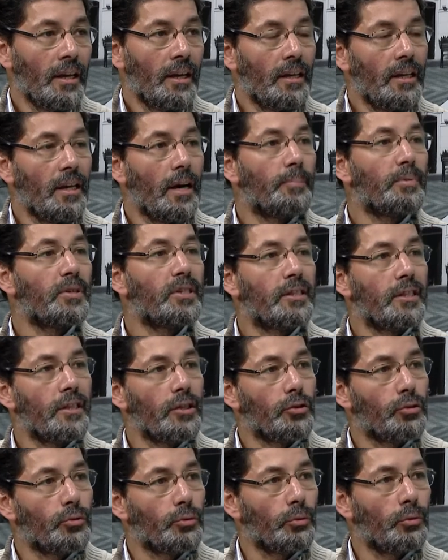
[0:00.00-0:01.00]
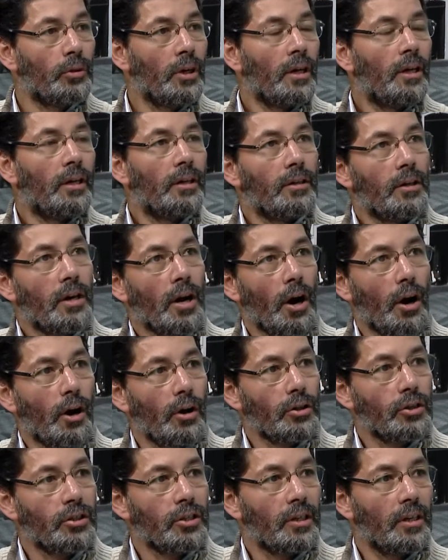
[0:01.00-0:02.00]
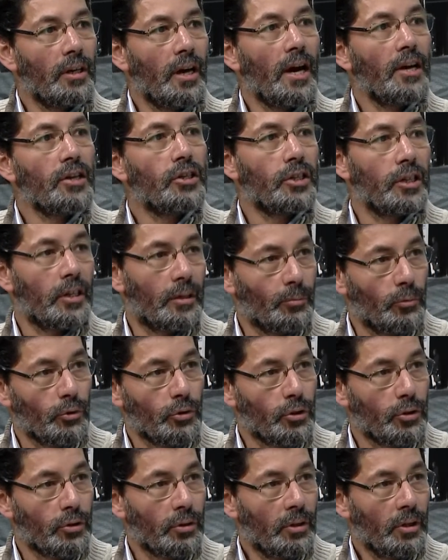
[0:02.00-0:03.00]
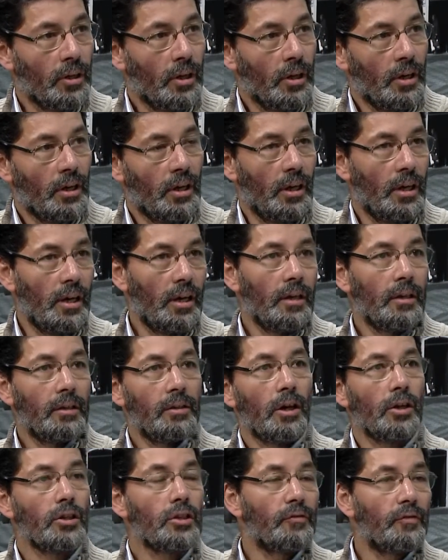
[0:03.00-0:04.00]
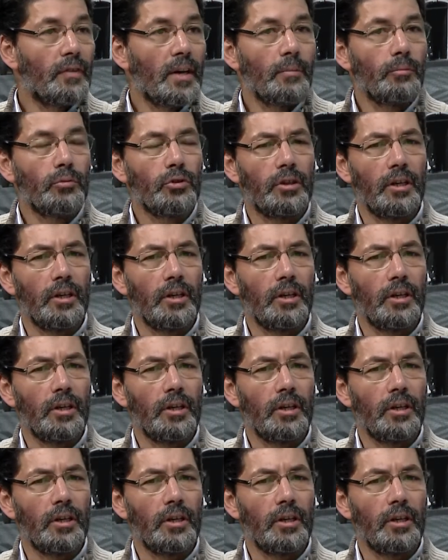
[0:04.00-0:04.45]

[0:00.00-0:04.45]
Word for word: e é preciso nós agirmos. Nós vemos, e,